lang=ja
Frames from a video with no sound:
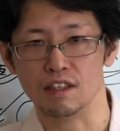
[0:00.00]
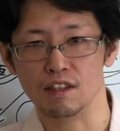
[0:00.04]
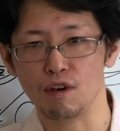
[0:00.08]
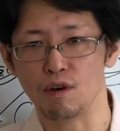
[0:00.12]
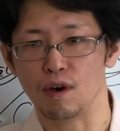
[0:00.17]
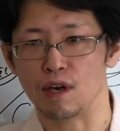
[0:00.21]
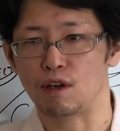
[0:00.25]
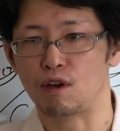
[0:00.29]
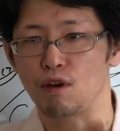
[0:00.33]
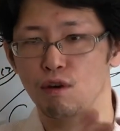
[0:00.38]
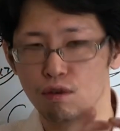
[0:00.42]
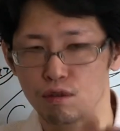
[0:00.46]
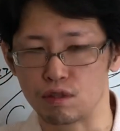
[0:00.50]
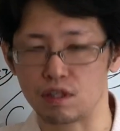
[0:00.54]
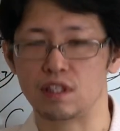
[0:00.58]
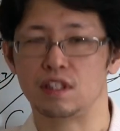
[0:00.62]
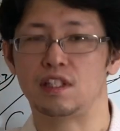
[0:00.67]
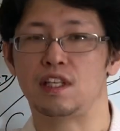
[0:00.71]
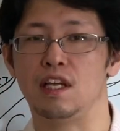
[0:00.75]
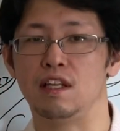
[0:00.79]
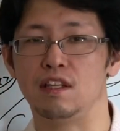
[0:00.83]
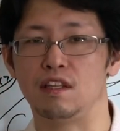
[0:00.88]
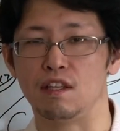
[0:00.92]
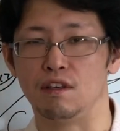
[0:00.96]
要は局地
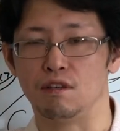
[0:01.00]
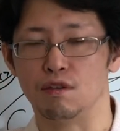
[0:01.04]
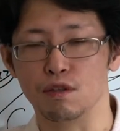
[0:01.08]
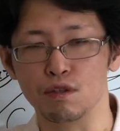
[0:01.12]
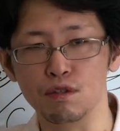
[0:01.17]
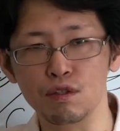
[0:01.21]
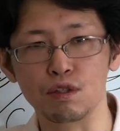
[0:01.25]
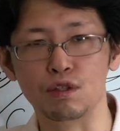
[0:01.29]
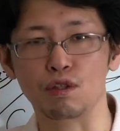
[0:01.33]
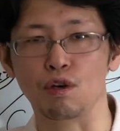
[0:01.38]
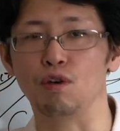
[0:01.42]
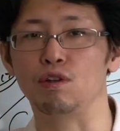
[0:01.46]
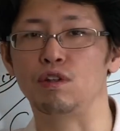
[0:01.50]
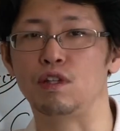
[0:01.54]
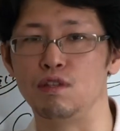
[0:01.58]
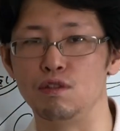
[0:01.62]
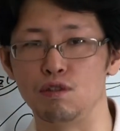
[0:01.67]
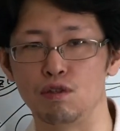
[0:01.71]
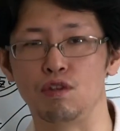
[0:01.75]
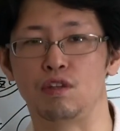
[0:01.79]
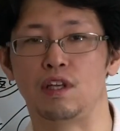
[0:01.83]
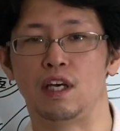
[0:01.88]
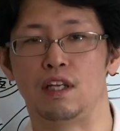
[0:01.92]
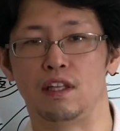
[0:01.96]
戦っていう紛争っていう
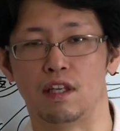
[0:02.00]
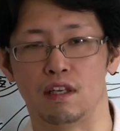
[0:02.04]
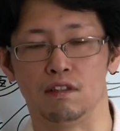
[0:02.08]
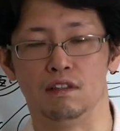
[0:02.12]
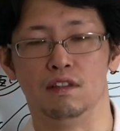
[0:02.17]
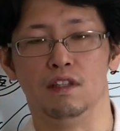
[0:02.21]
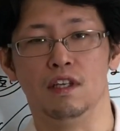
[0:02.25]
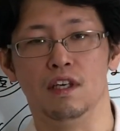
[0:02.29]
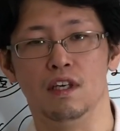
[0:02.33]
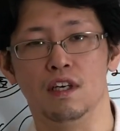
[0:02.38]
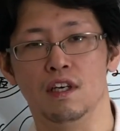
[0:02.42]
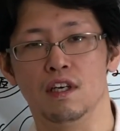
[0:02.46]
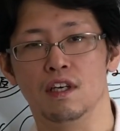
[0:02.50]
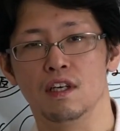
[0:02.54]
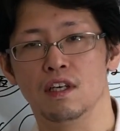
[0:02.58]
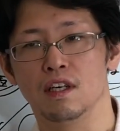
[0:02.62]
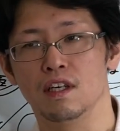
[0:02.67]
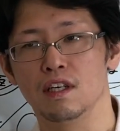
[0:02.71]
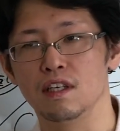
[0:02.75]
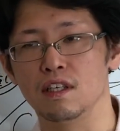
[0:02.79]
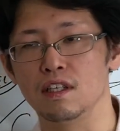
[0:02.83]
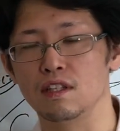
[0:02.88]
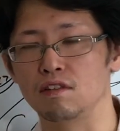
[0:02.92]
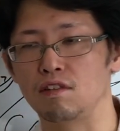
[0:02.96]
状態になる。例え